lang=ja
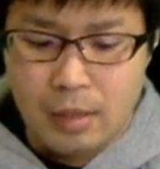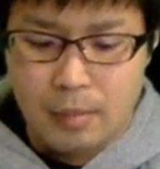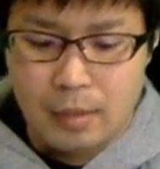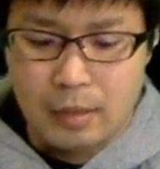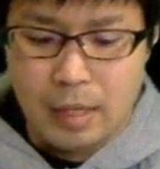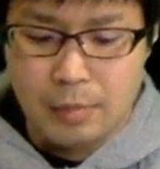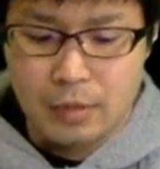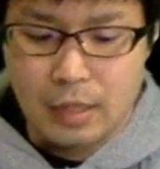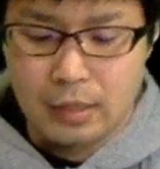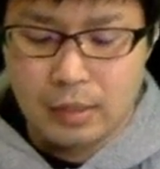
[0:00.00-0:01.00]
まあ、m
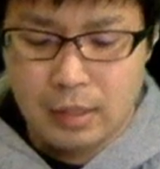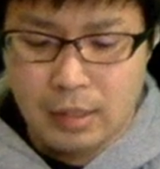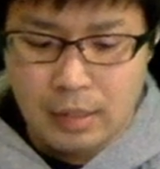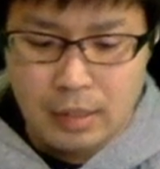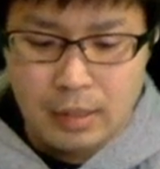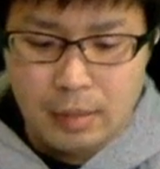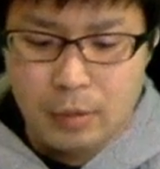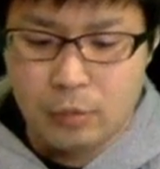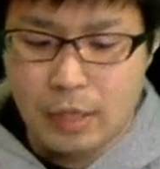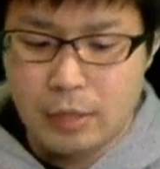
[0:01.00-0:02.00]
があって、まあ、
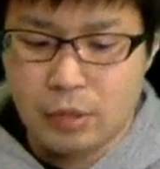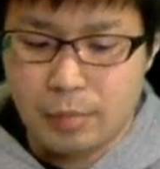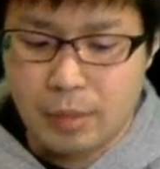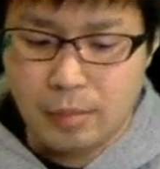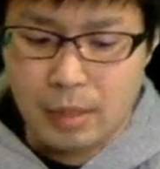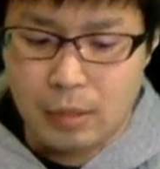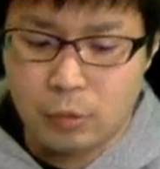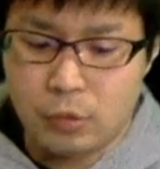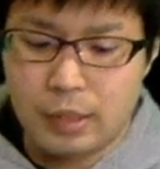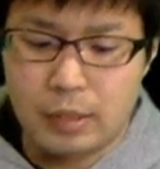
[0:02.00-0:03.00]
この n と m は今
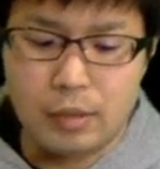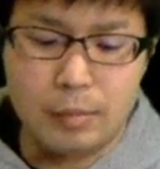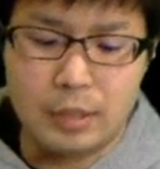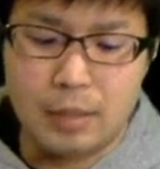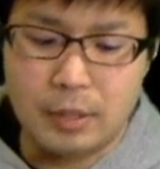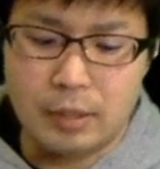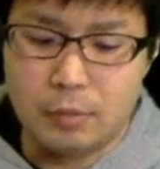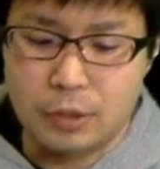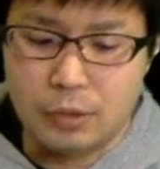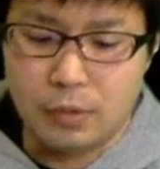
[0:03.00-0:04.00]
異なってるかもしれませんよ、
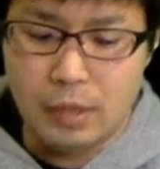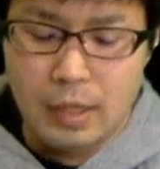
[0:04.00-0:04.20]
もちろん。